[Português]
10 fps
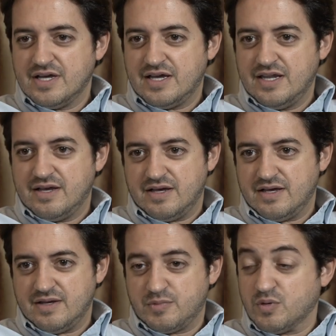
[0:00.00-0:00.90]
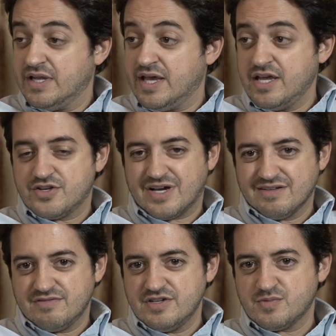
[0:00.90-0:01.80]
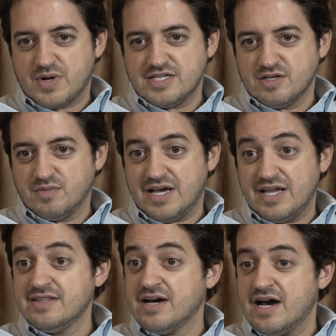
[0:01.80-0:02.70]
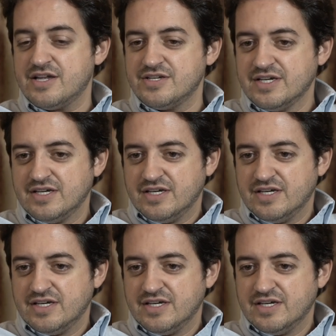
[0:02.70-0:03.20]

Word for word: ele é para o cliente cada vez mais é uma realidade.